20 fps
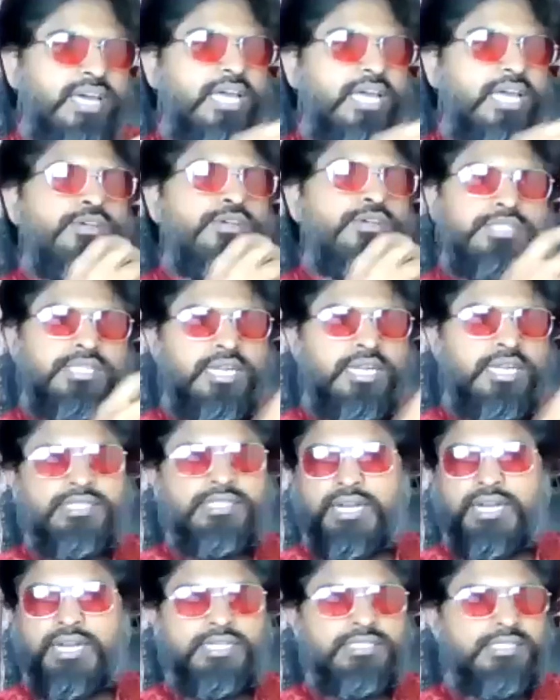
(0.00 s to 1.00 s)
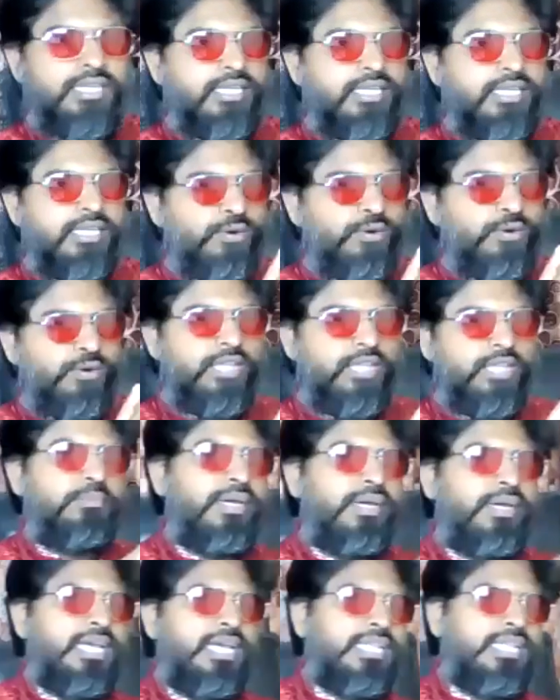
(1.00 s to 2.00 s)
வேற ஏதோ சில செயல்களை செய்திடக்கூடாது
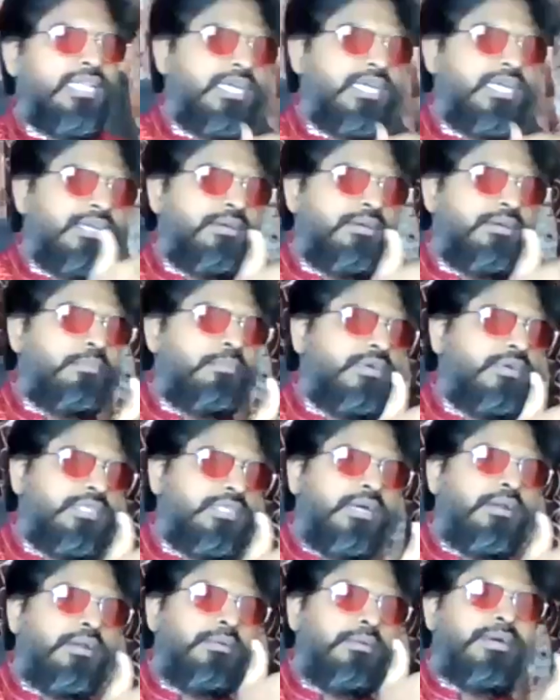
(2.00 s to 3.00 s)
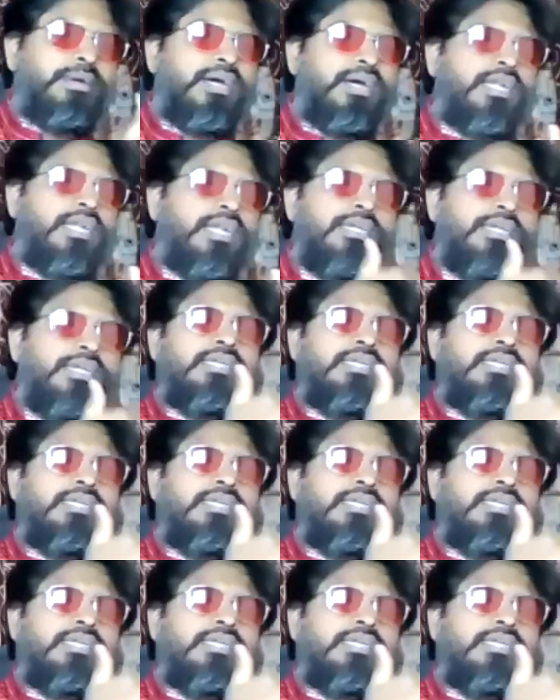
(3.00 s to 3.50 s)
மரியாதை கெட்ட தானமான